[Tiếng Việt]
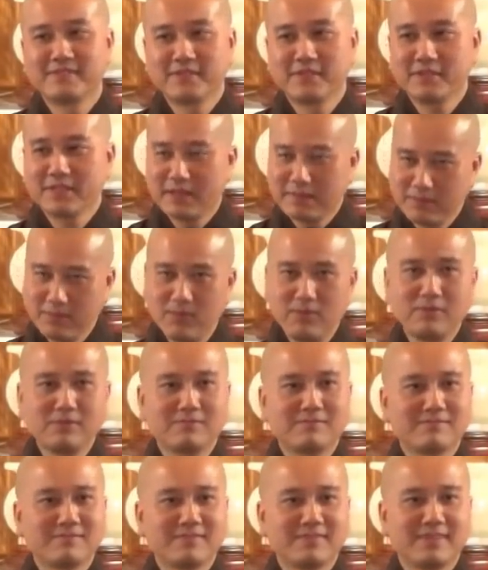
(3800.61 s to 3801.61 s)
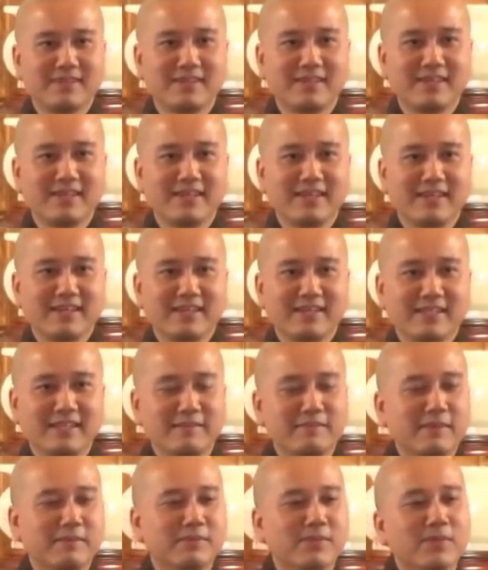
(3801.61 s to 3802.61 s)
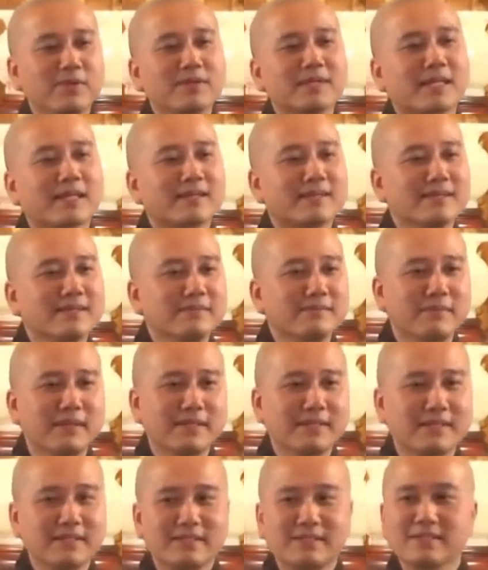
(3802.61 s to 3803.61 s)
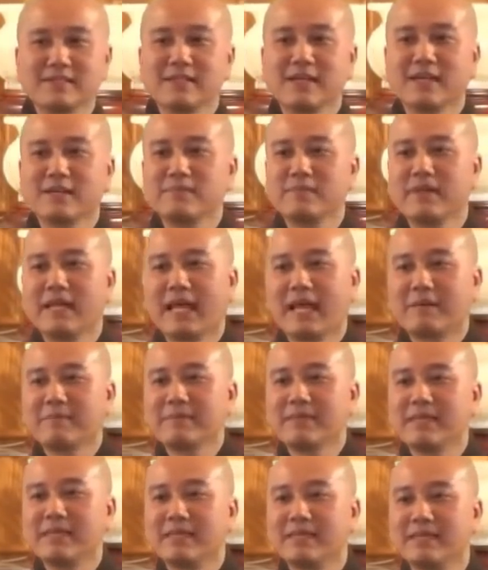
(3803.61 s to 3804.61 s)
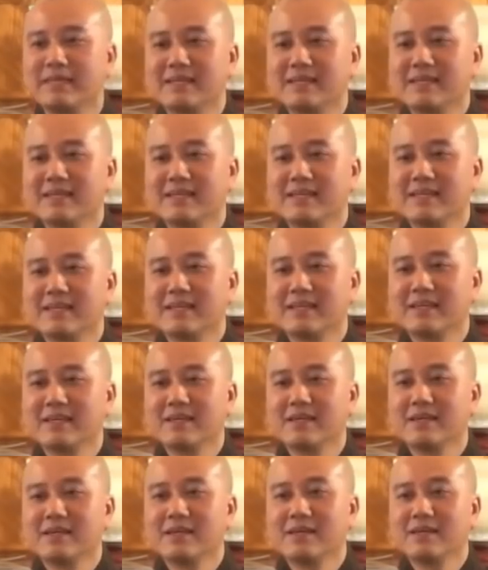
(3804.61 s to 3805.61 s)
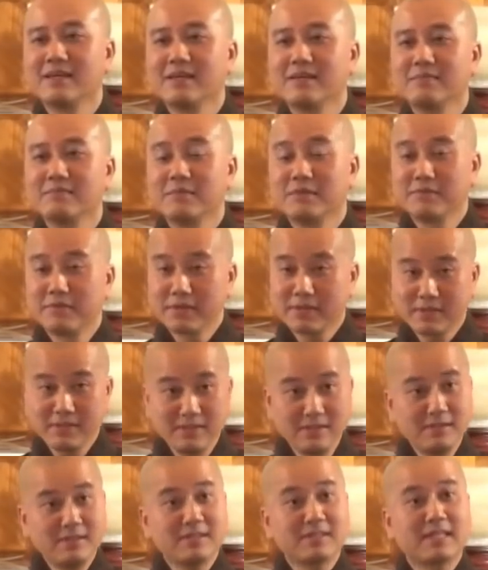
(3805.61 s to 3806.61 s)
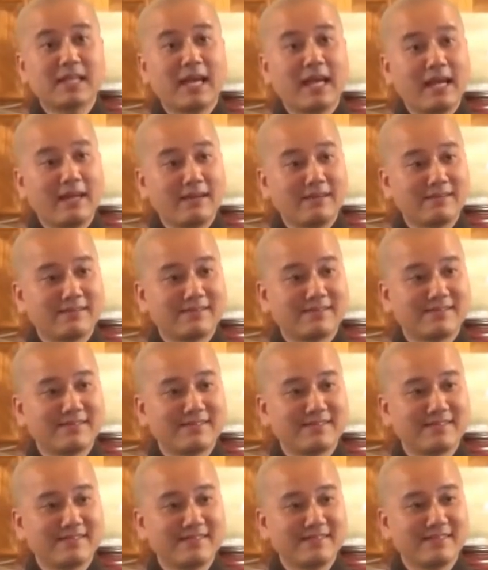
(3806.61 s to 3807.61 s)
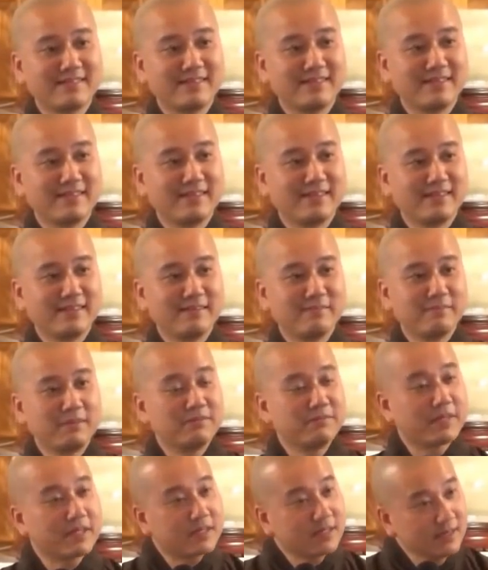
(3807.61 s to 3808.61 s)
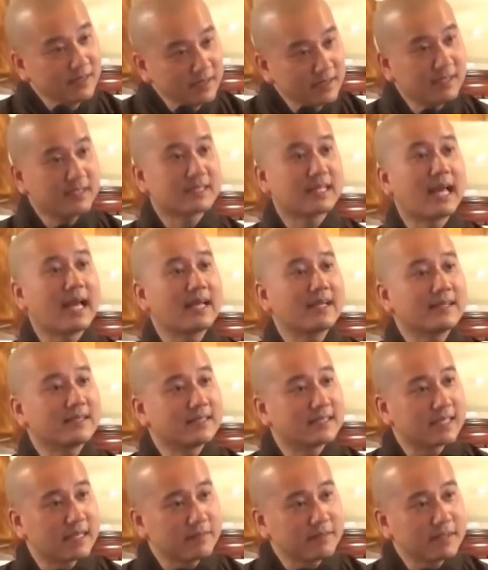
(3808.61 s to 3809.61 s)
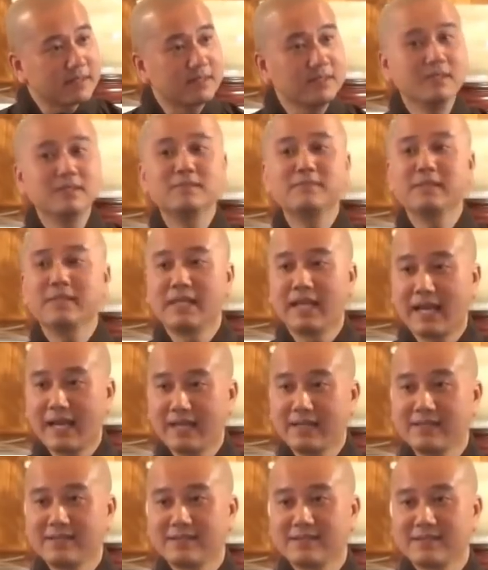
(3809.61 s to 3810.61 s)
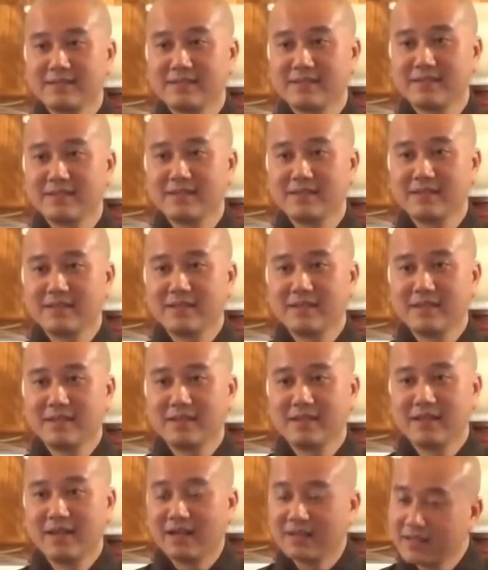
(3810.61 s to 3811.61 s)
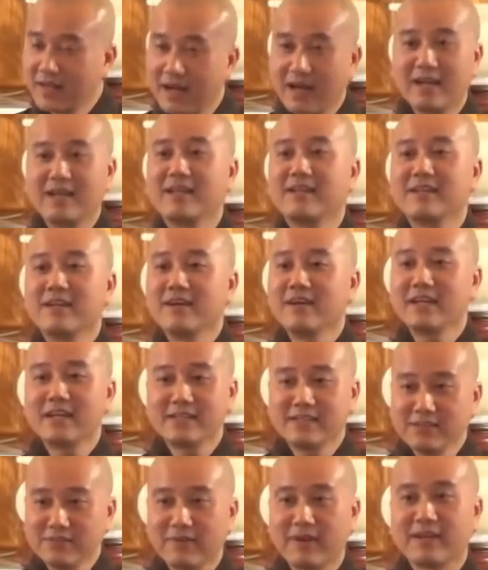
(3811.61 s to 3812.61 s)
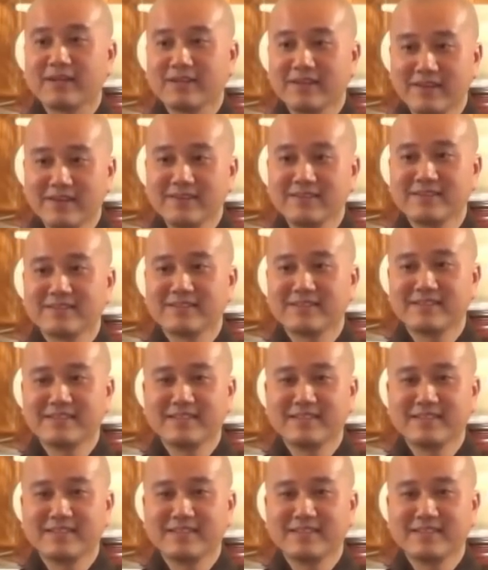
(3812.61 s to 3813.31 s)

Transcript: Nó dạ muốn. Giờ mình muốn người ta thương mình thì trước hết mình làm cái gì? Mình phải thương người ta. Mình phải thương người ta thì người ta mới thương mình lại. Ở đời là nó là như vậy thôi.